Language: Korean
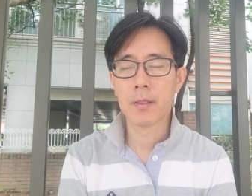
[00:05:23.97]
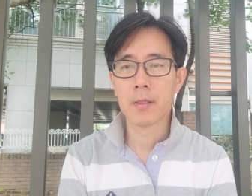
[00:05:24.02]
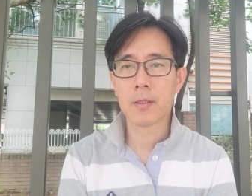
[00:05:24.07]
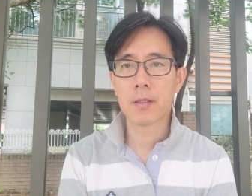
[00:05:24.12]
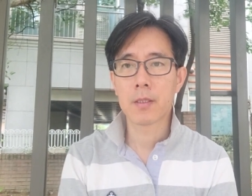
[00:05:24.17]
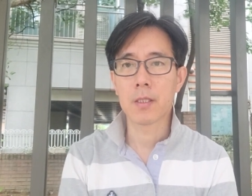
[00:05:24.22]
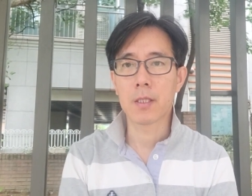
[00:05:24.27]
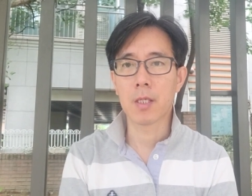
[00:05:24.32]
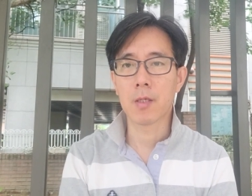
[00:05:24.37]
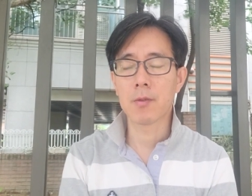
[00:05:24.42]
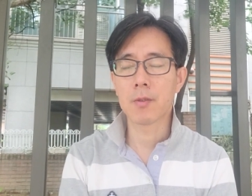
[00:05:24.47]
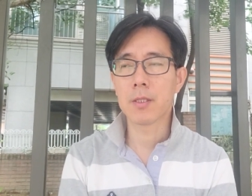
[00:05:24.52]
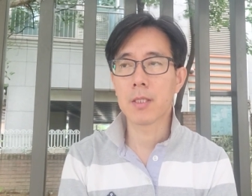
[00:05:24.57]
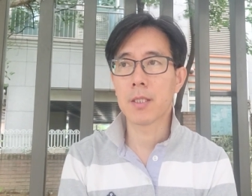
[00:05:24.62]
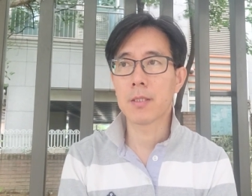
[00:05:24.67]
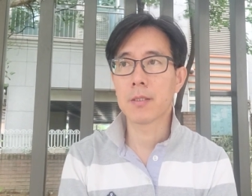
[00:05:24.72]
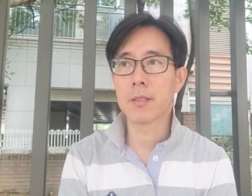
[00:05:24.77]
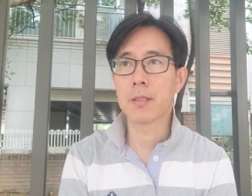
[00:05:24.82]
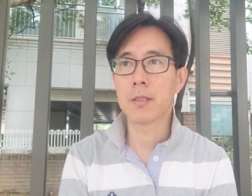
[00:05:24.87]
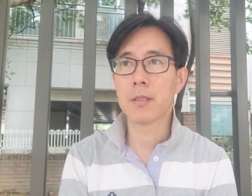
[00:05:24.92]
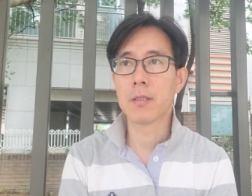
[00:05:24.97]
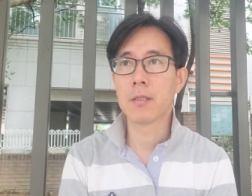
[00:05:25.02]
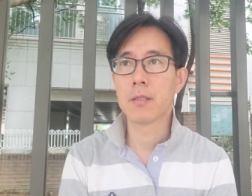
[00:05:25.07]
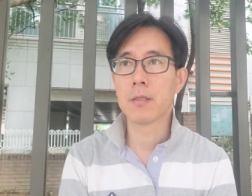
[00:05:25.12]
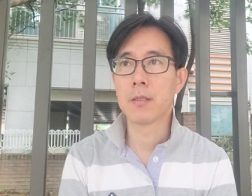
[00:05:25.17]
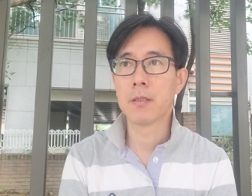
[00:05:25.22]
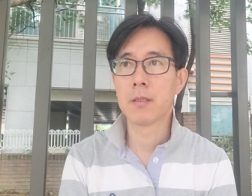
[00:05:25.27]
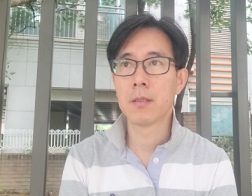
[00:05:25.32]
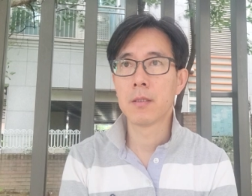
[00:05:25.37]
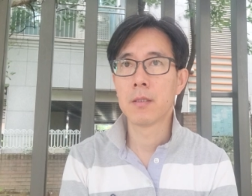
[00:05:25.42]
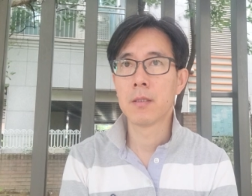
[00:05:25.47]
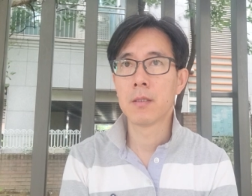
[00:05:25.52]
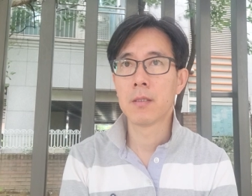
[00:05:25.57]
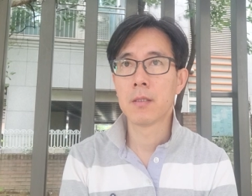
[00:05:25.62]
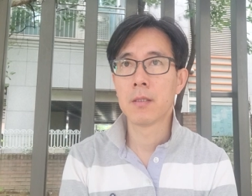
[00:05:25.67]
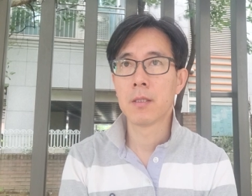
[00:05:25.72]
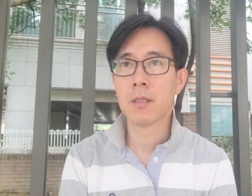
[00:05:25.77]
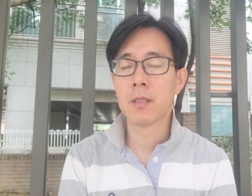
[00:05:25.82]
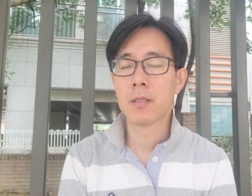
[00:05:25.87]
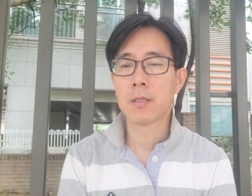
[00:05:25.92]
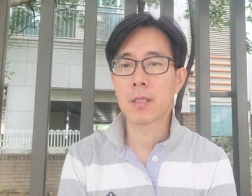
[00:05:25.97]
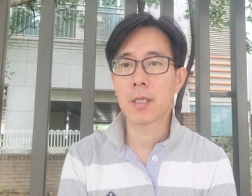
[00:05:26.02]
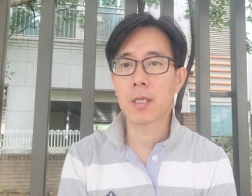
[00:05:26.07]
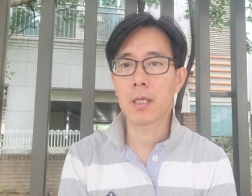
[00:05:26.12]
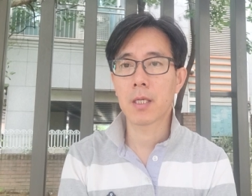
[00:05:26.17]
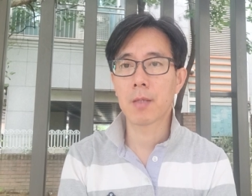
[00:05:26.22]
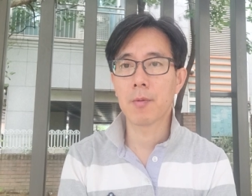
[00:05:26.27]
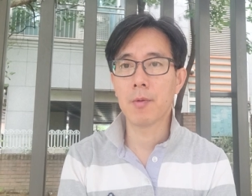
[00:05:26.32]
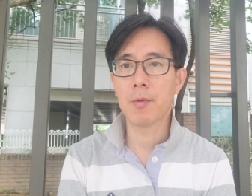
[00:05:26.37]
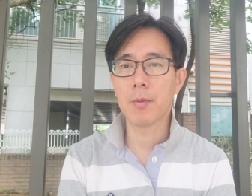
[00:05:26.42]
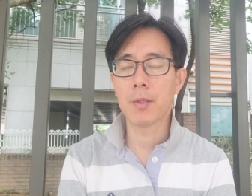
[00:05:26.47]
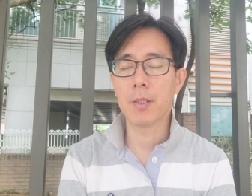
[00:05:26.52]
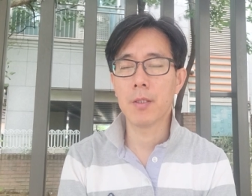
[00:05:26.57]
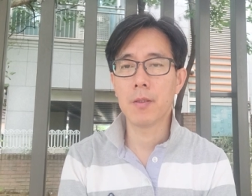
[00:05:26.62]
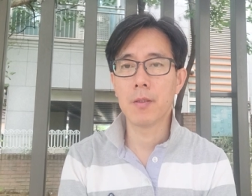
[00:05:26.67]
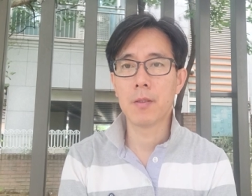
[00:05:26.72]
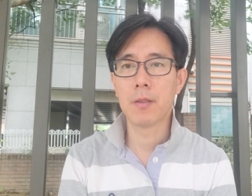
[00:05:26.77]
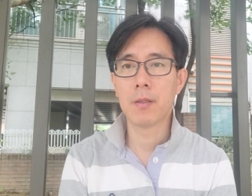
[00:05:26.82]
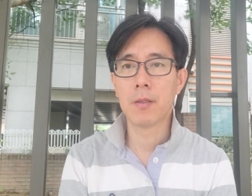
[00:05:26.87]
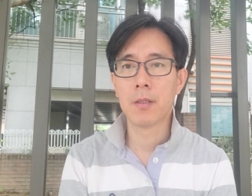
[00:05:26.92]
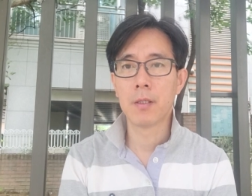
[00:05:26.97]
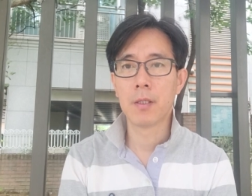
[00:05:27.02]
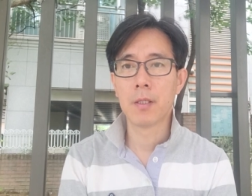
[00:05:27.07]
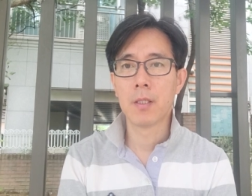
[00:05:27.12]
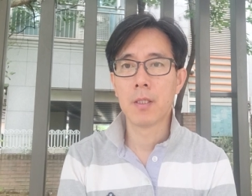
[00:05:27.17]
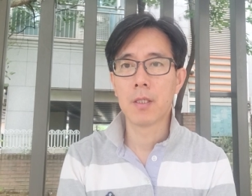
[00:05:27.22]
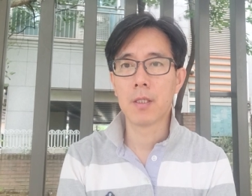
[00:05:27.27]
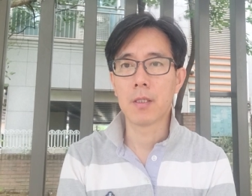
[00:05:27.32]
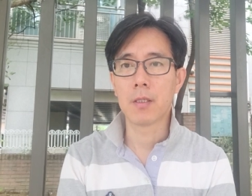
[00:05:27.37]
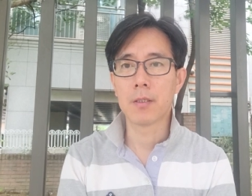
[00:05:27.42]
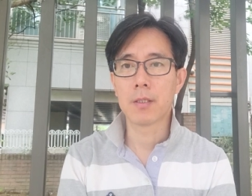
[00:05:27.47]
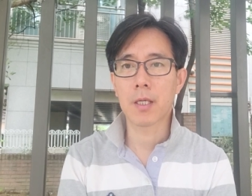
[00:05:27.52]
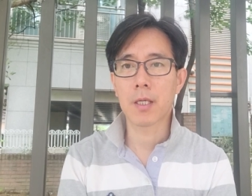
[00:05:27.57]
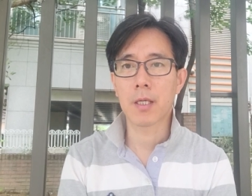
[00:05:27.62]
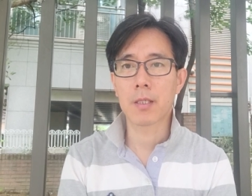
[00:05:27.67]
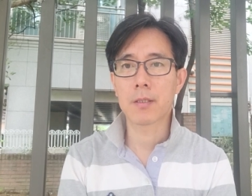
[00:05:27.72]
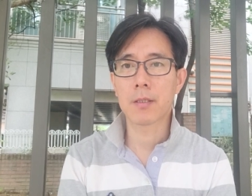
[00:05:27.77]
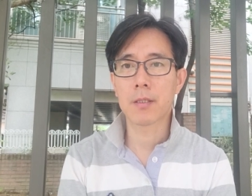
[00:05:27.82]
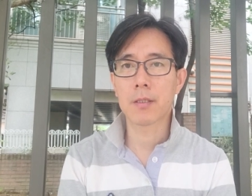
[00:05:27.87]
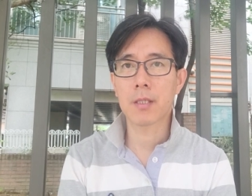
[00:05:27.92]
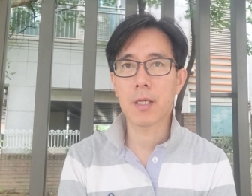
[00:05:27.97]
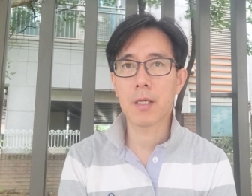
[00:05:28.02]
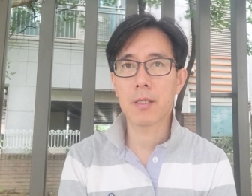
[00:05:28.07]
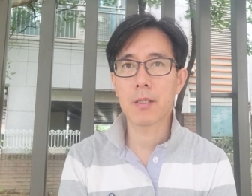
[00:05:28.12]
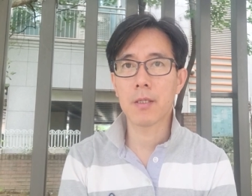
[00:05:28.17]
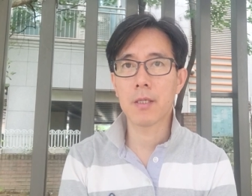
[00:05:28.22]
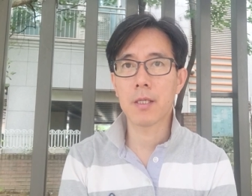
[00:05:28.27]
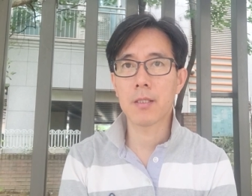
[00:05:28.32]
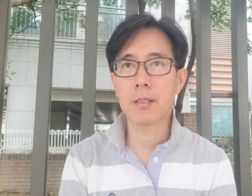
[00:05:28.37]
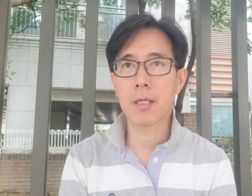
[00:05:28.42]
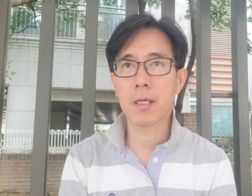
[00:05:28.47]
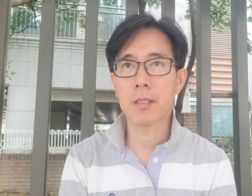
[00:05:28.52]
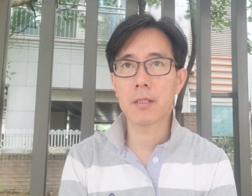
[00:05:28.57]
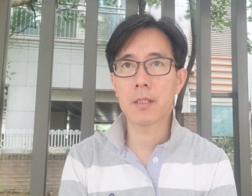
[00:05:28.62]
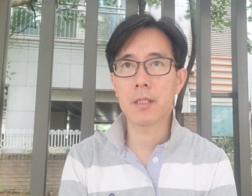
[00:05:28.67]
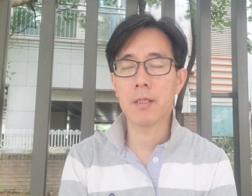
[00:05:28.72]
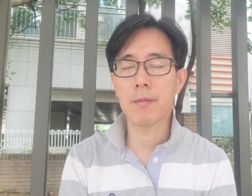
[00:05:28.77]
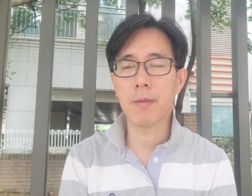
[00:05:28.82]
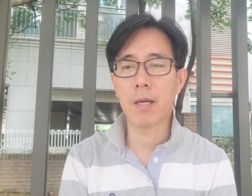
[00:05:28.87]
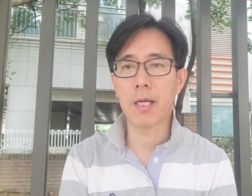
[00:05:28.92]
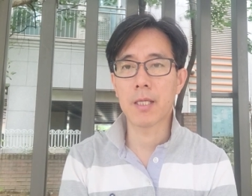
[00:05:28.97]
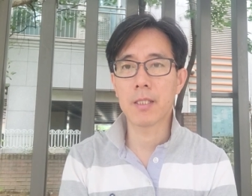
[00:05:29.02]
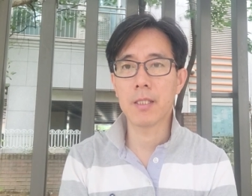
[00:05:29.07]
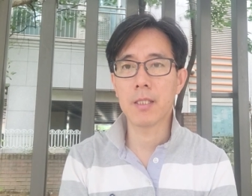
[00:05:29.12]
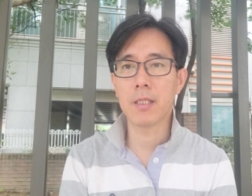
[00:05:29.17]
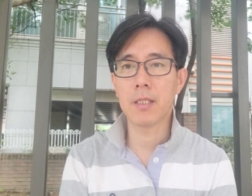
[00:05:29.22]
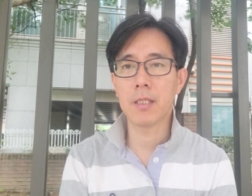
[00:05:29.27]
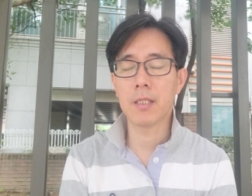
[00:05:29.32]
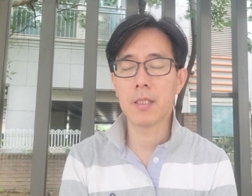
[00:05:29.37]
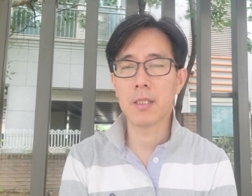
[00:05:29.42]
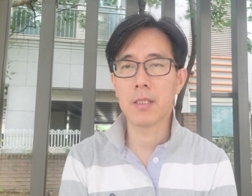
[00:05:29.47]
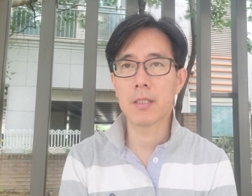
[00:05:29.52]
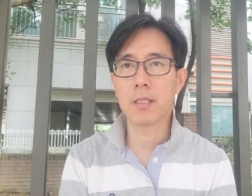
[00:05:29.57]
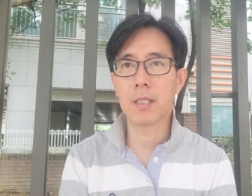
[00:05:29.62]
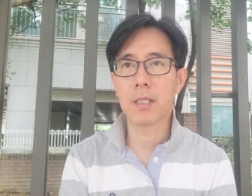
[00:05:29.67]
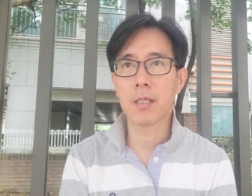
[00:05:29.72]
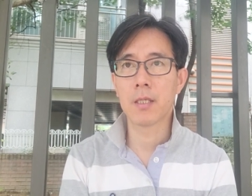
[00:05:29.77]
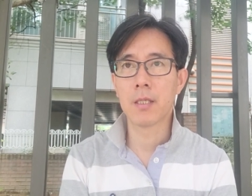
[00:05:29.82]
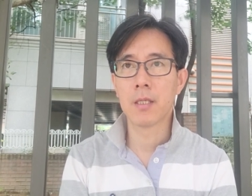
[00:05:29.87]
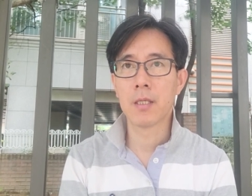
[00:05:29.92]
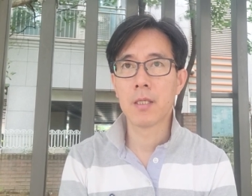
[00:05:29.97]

지나온 시간들 생각해 보면 이런 생각 저런 생각 여러 가지 생각들이 많이 이제